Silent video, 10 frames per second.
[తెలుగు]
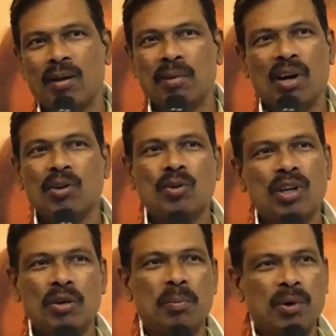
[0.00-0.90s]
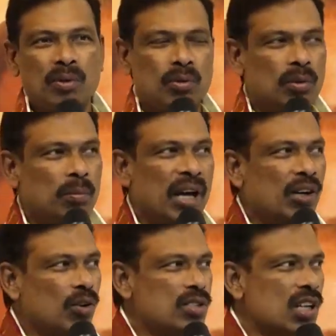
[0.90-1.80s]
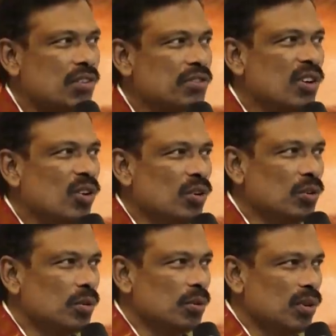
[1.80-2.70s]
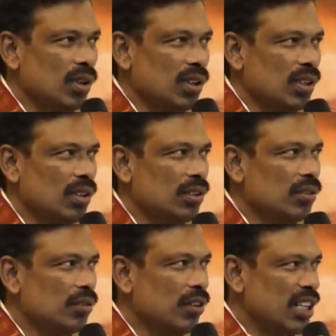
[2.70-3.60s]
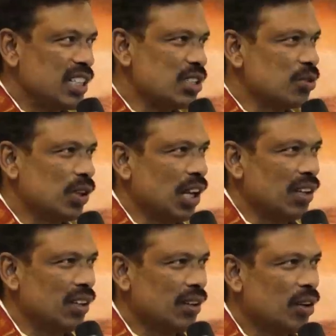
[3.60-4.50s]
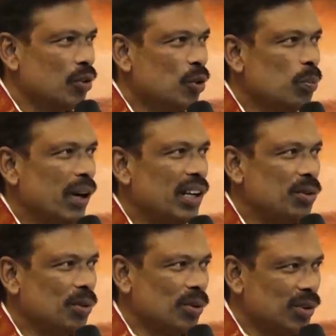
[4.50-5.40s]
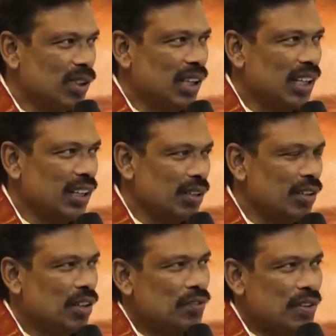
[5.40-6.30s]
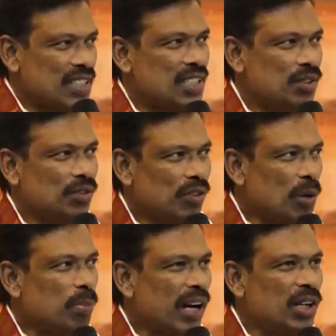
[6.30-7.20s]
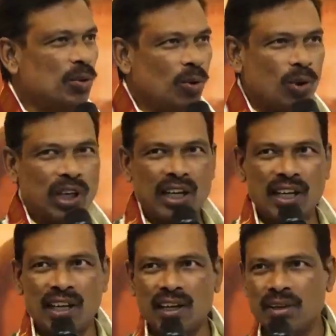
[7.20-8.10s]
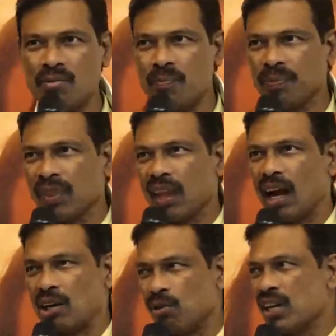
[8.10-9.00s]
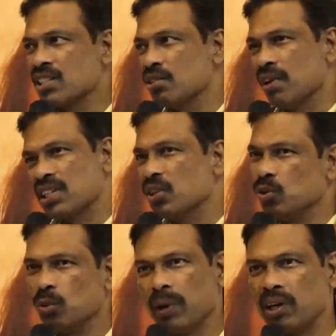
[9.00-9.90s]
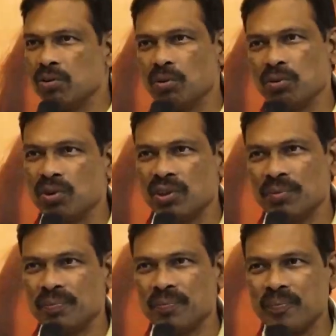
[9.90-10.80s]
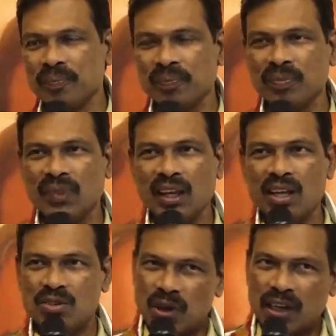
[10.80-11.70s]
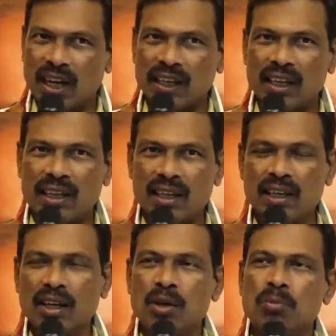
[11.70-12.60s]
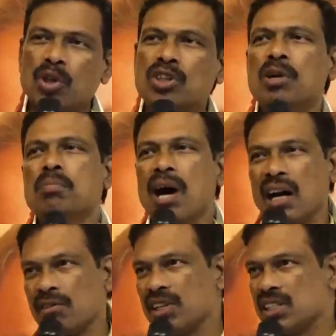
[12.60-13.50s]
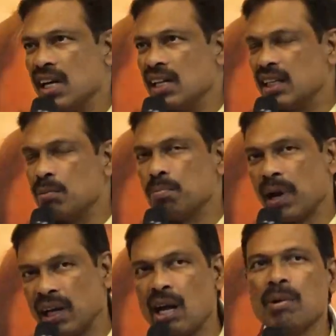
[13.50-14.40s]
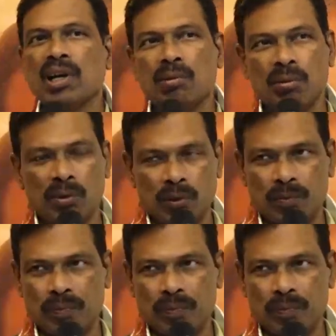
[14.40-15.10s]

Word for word: మనం అనుకుంటాం ఇప్పుడు మైక్రోసాఫ్ట్లో వర్షన్స్ ఉంటాయి టూ పాయింట్ ఓ అంటే ఫస్ట్ వన్ పాయింట్ ఓ కంటే అడ్వాన్స్డ్ వర్షన్ టూ పాయింట్ ఓ ఉంటుంది సో అట్లాగే మొత్తం మానవ జాతి పరిణామ క్రమంలో